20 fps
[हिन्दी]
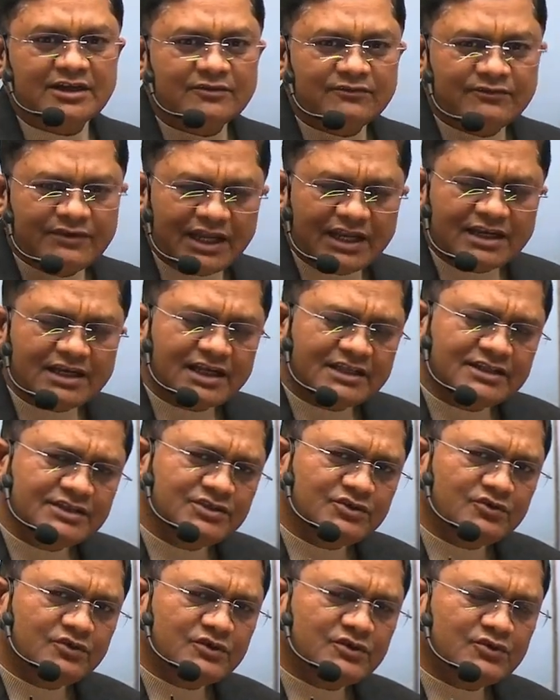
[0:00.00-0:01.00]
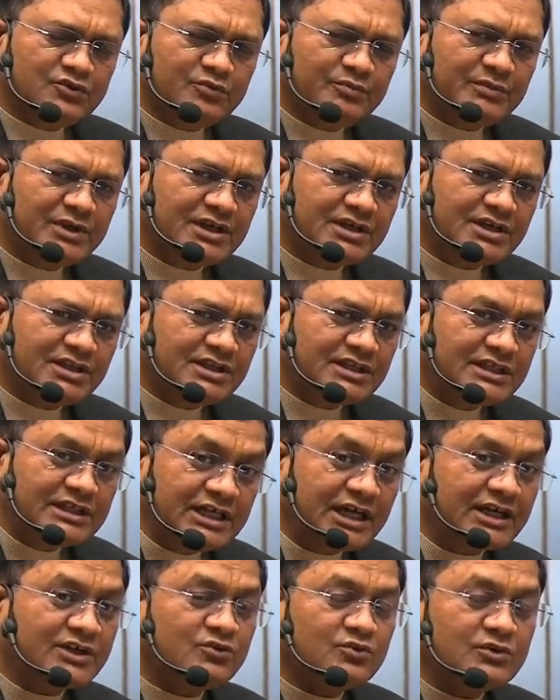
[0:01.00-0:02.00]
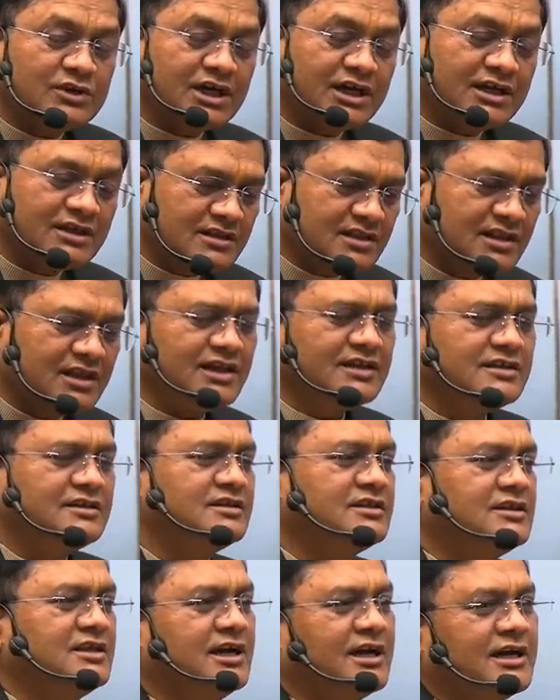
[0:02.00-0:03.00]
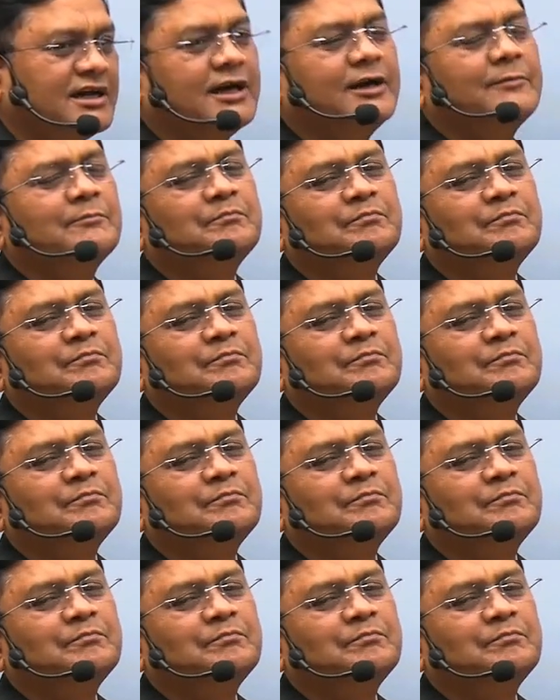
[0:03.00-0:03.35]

फिलहाल गांधी जी को इस रूप में अंकित किया क्यों गया इसलिए अंकित किया गया